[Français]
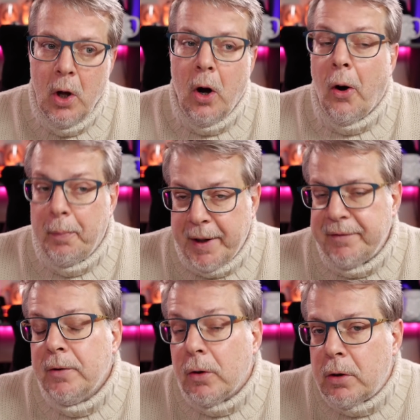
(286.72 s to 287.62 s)
En
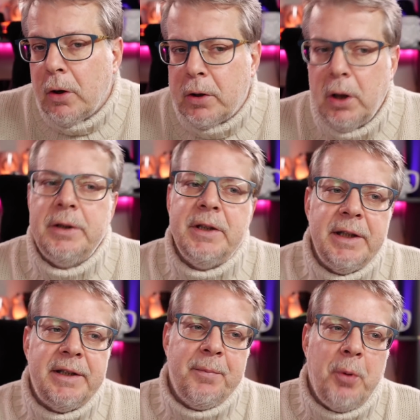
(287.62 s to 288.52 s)
prévenant que leur code
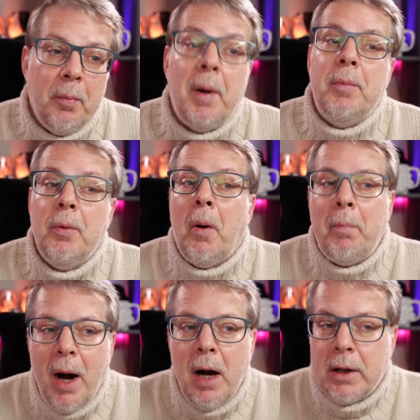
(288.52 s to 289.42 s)
était probablement
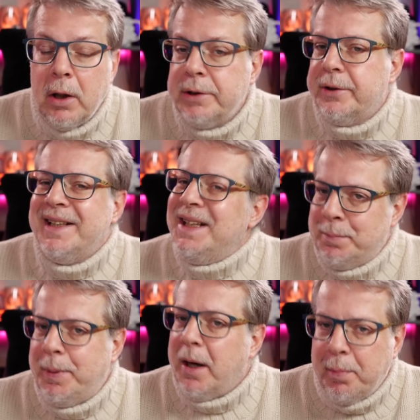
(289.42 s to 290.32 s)
pas un code
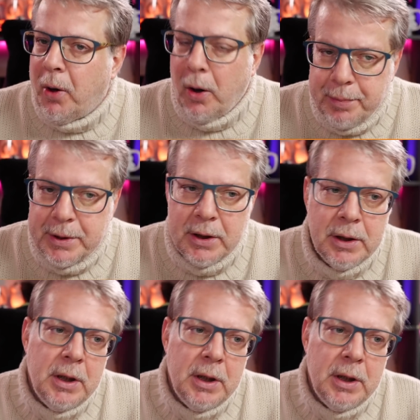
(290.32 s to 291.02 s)
hyper propre